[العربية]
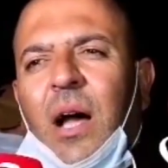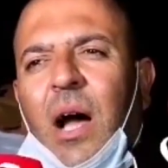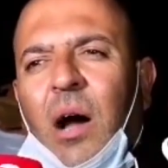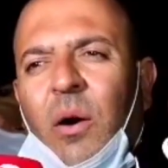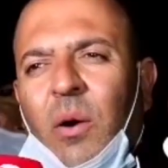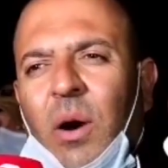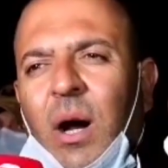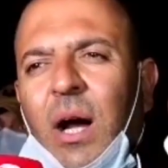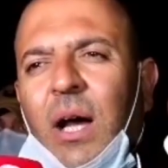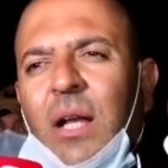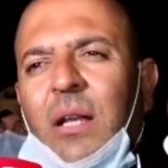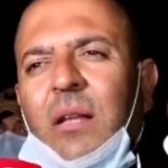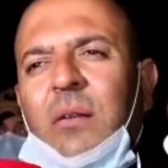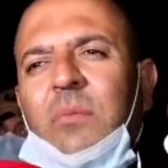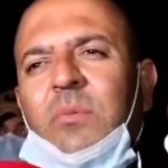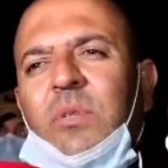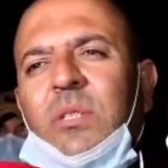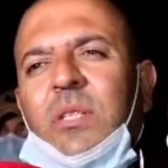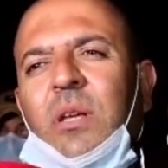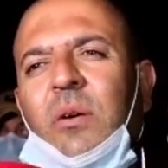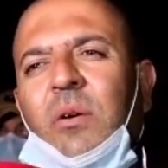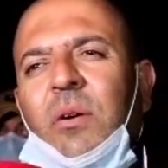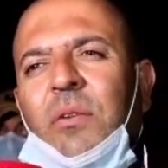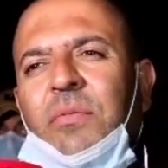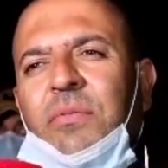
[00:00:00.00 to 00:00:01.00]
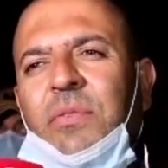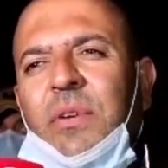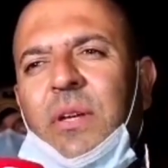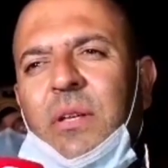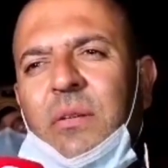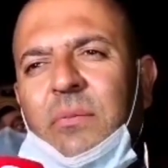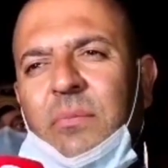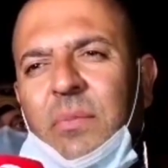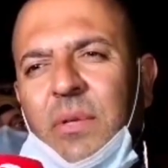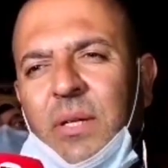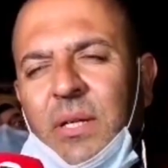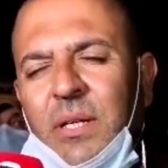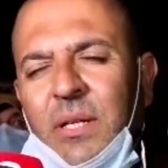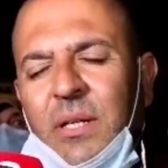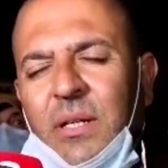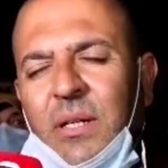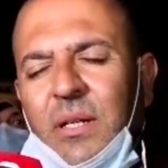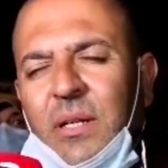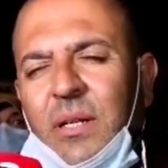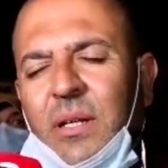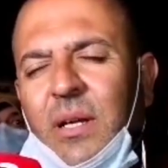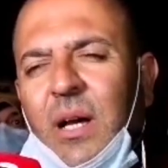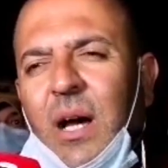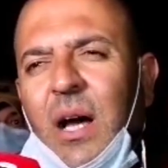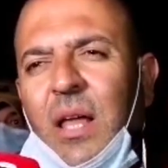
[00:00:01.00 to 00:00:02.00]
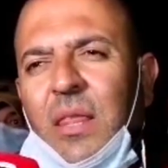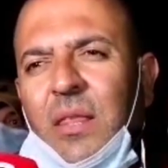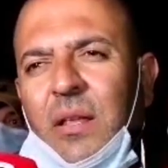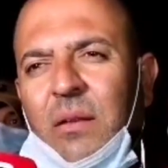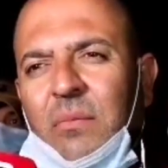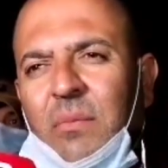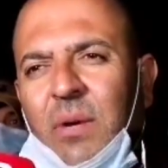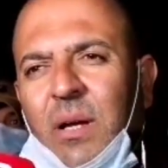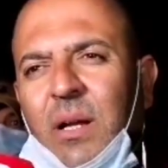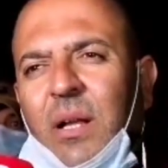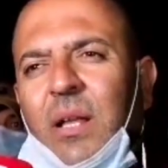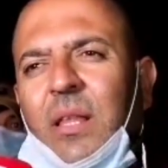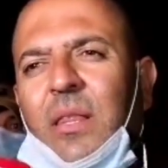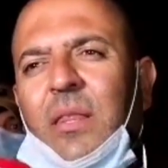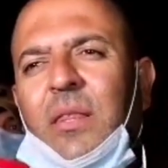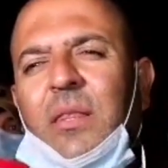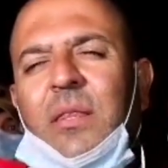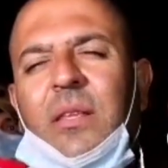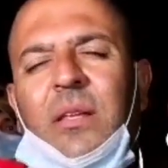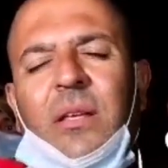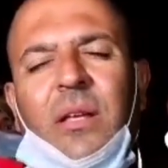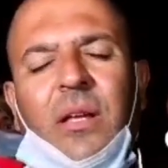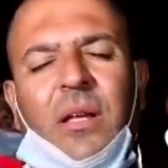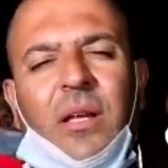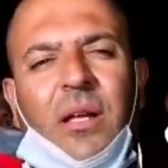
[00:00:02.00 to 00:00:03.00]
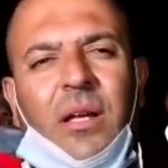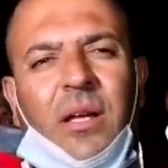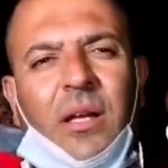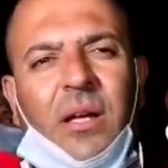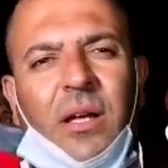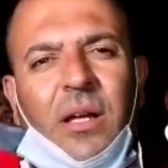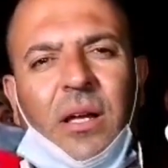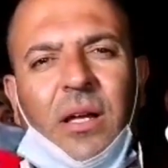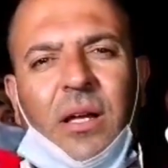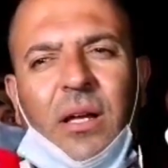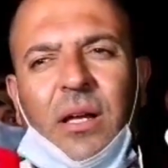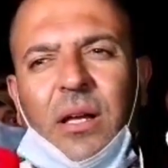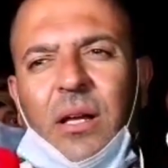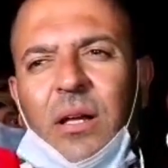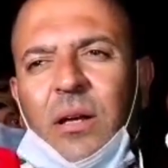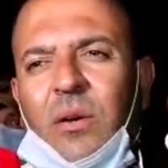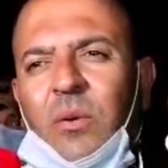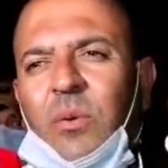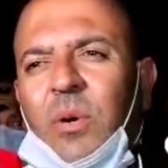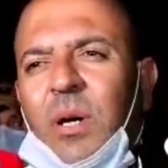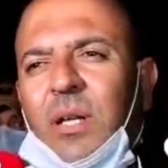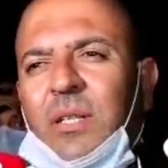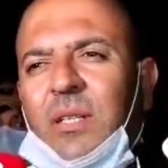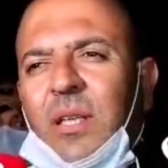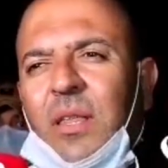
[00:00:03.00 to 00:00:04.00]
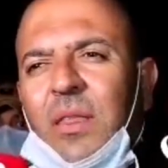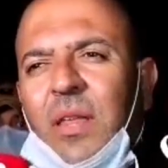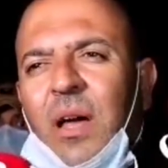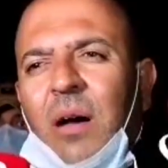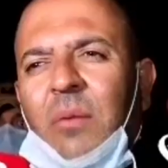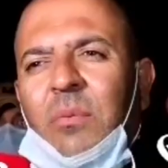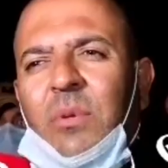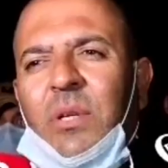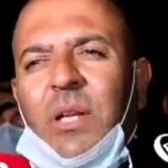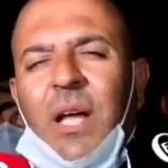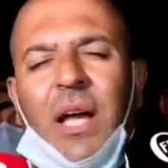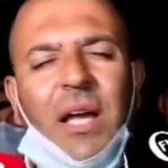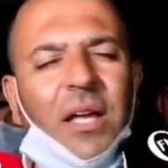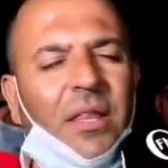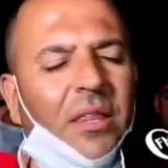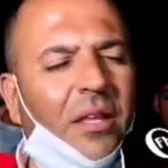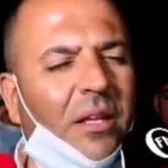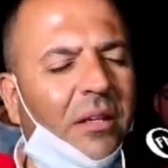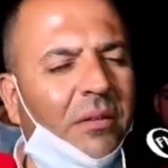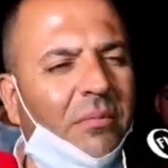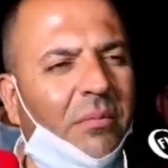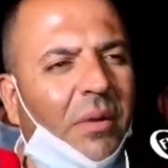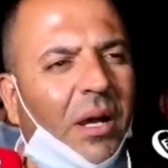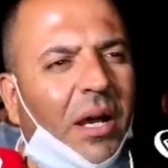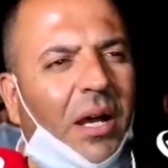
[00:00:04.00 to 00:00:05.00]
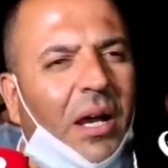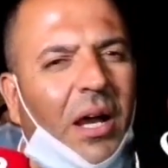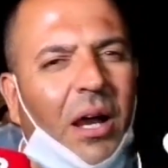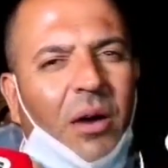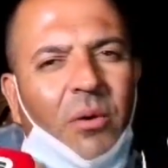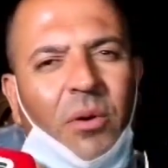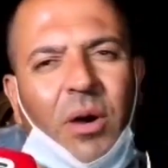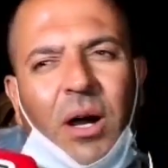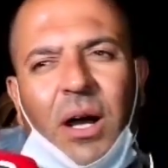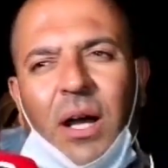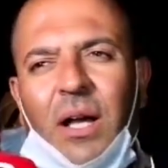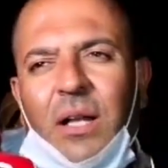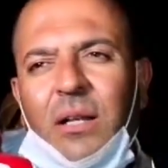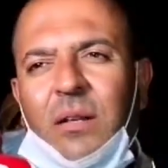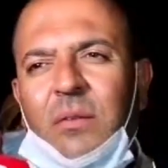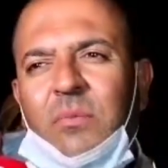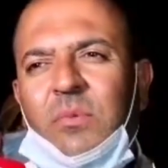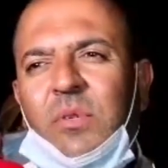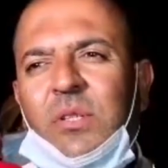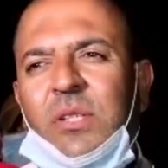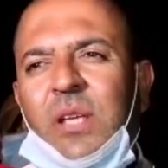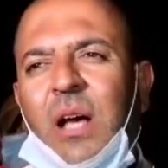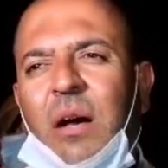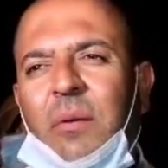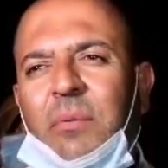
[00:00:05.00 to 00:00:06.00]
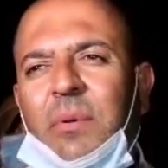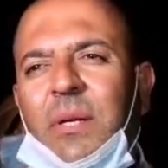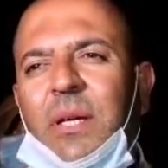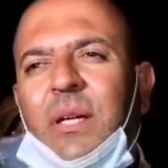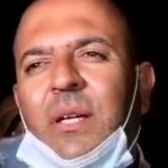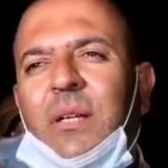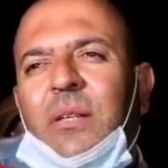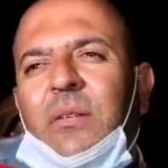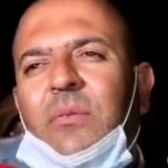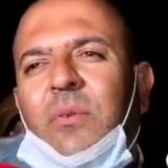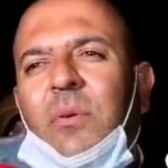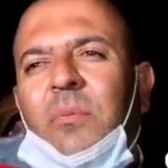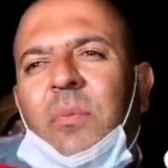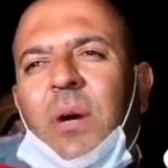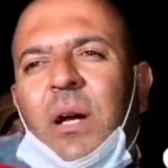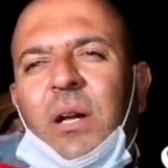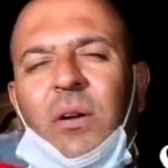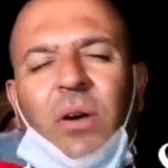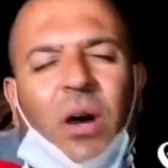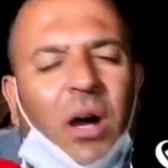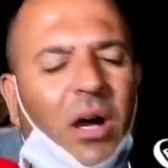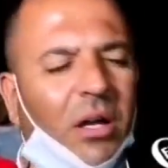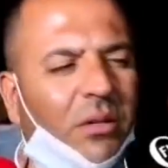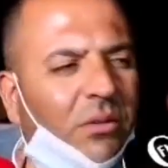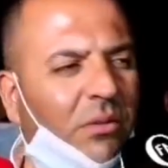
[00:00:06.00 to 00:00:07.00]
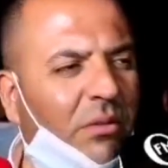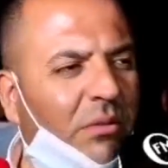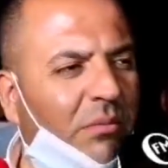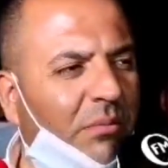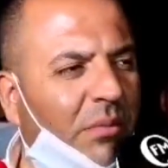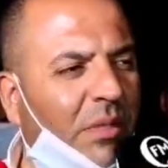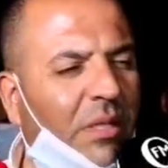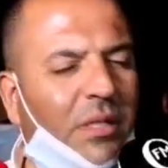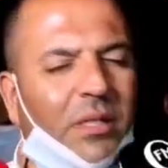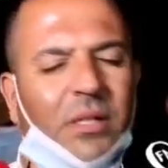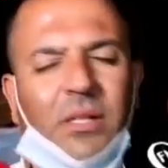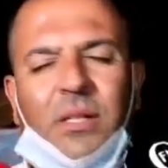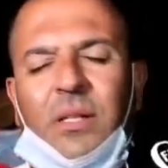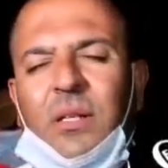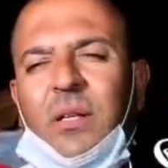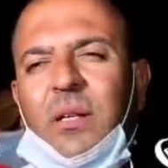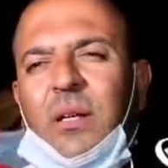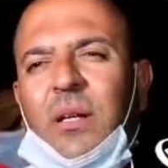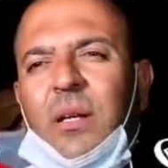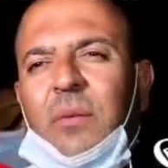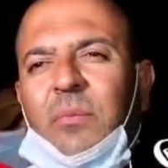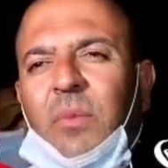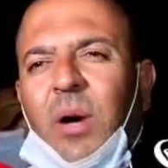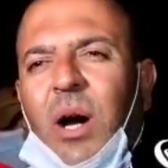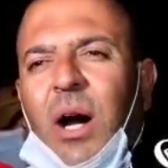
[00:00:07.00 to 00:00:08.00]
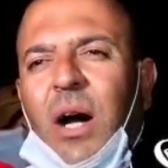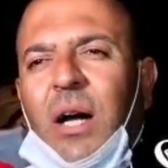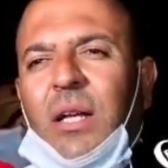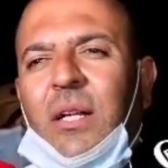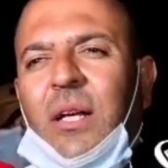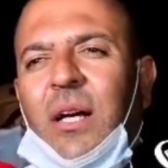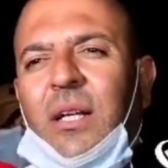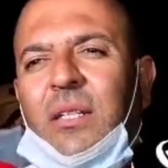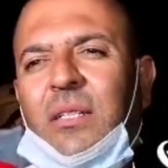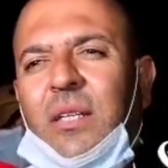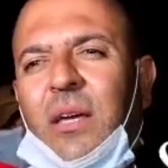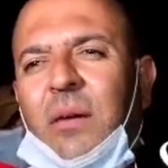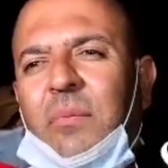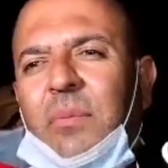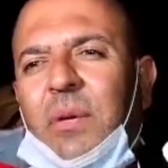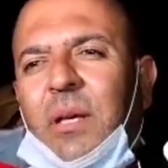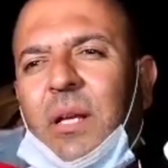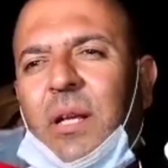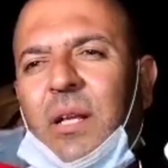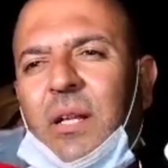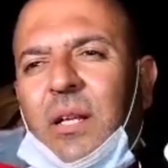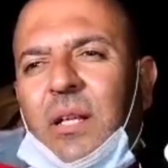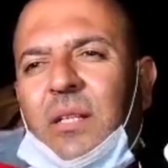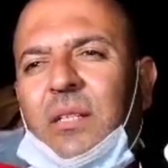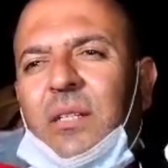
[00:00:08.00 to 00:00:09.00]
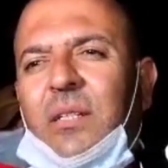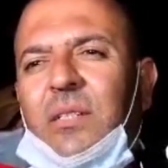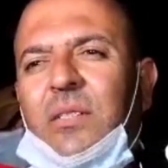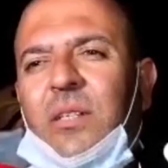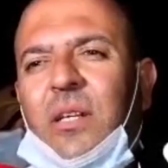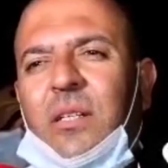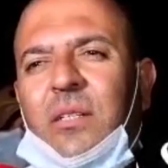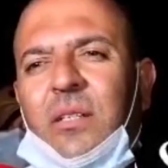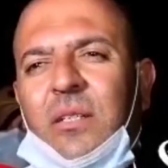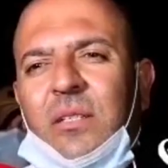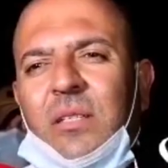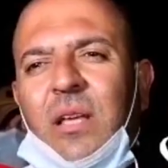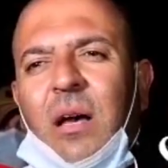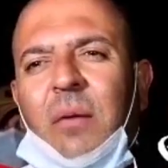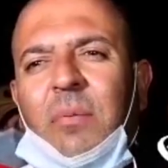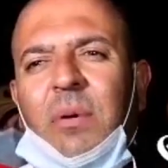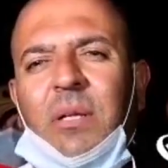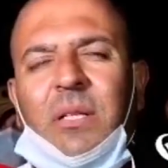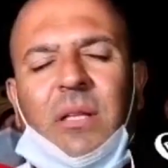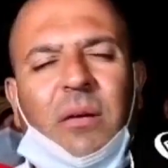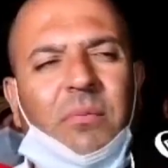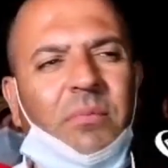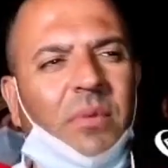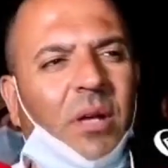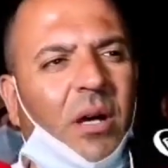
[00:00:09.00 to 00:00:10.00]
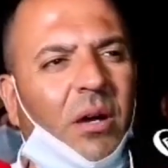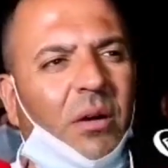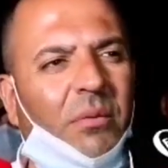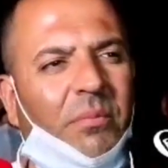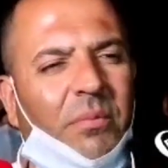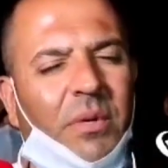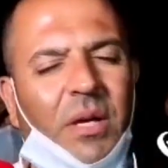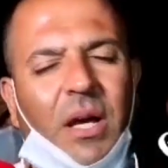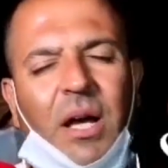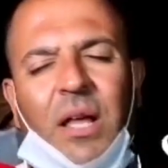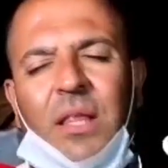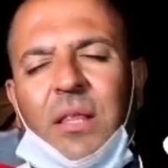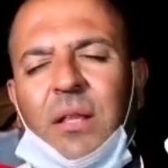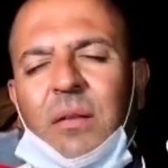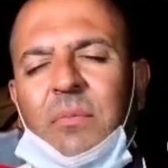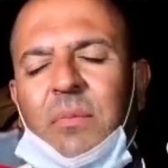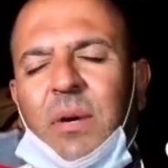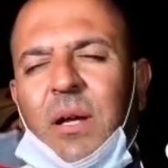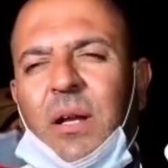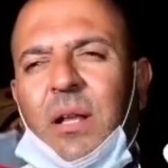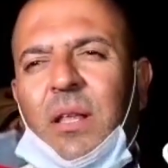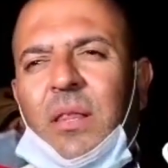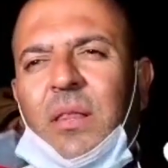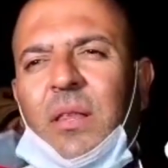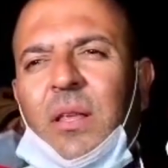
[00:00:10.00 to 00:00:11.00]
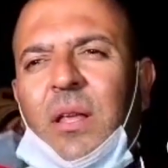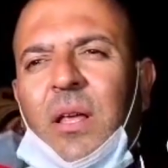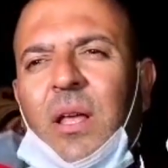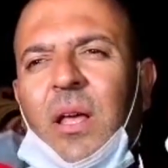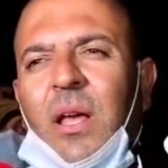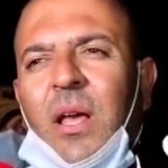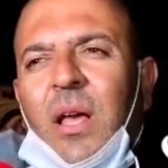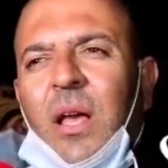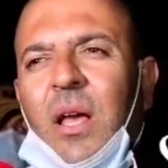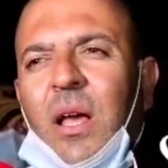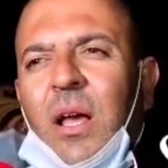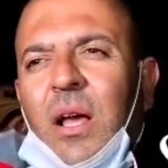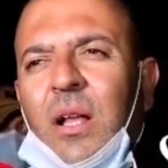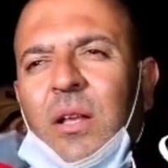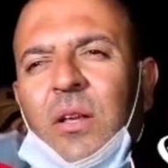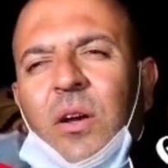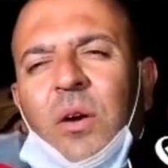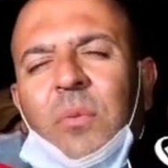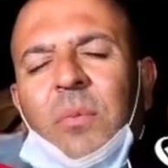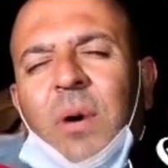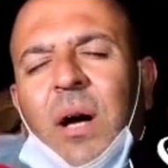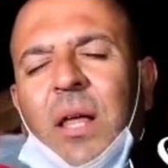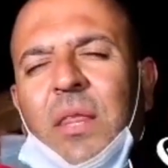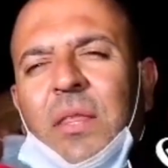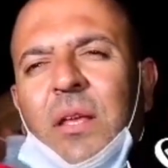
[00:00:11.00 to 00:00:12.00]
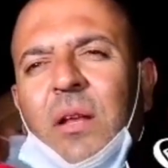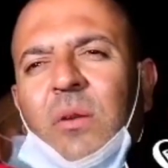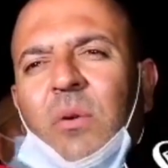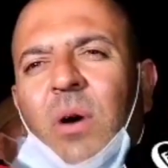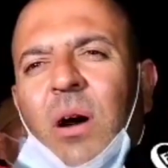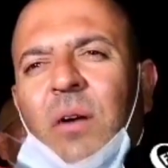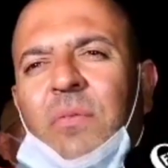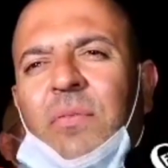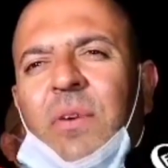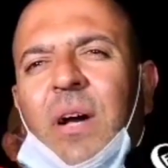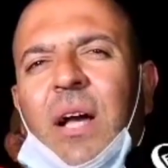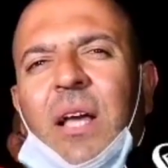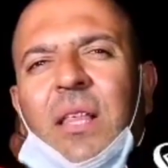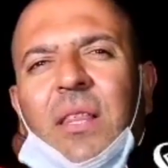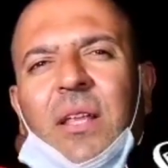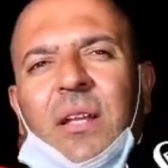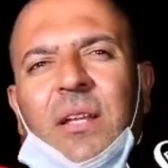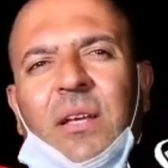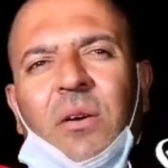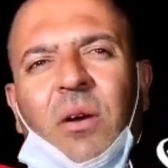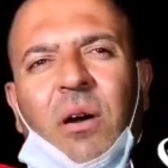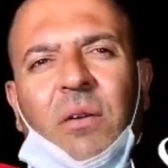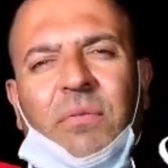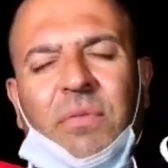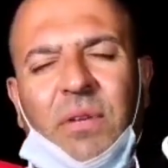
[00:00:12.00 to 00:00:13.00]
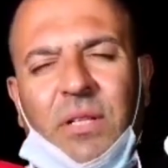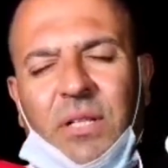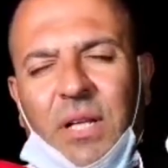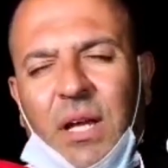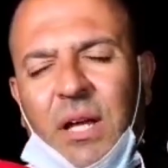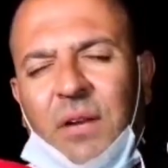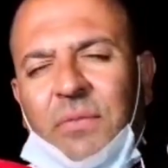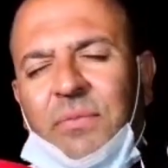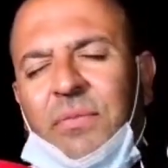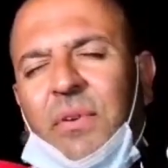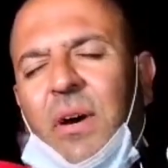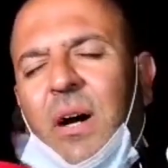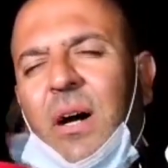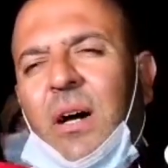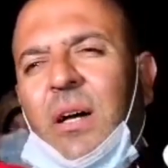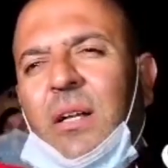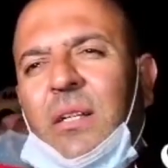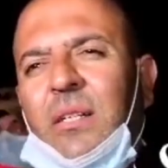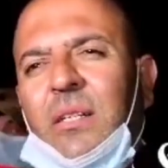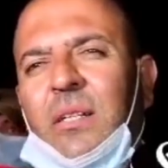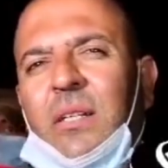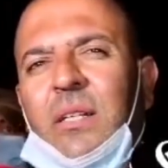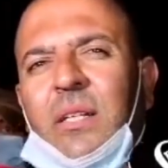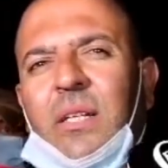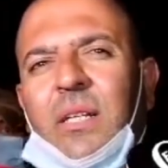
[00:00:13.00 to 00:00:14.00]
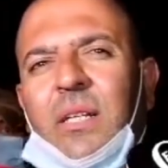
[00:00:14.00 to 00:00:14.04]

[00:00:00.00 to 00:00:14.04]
عوائل المتوفين بهذا المرض آه، وتضامن أيضا مع عوائل المصابين وما يعانون من معاناة كبيرة نتيجة إصابة أبنائهم بهذا المرض اليوم هذه الوقفة أيضا هي وقفة عرفان